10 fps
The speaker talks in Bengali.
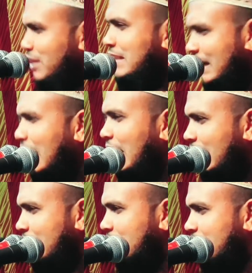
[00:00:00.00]
শাখায়
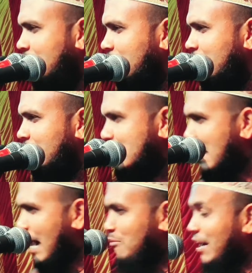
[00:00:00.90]

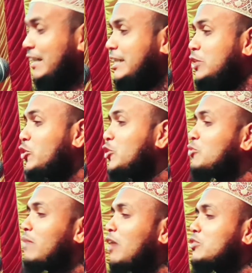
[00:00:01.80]
আবার কিছু কিছু
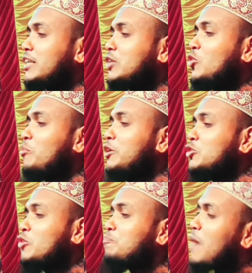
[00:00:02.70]
মানুষ আছে
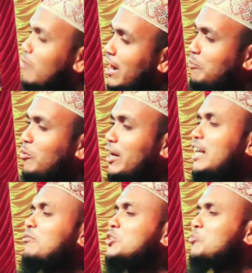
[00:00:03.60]
নমিনেশন পাওয়ার পরে
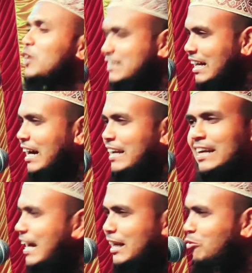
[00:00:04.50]
নামাজ পড়া সাগা এর
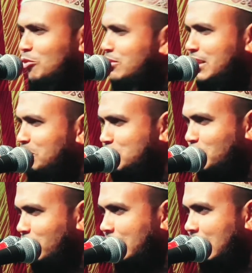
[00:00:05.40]
আগে কোনোদিন নামাজ
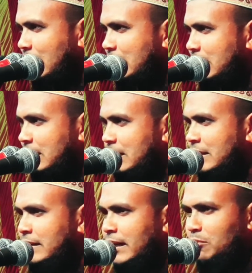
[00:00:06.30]
পড়ে না
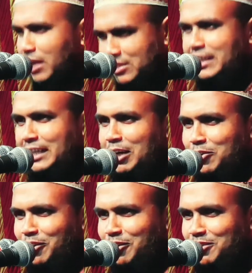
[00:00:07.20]
এরকম আছে কিনা
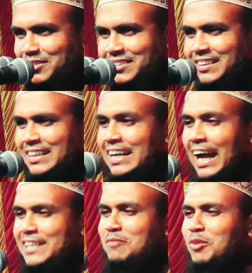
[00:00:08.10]
কম
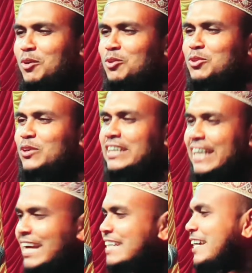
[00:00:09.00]
আচ্ছা বলুন তো
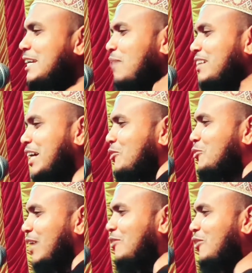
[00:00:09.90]
এই যে
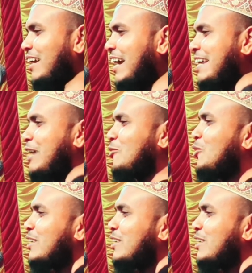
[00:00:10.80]
ইবাদাতগুলা করে এগুলো কি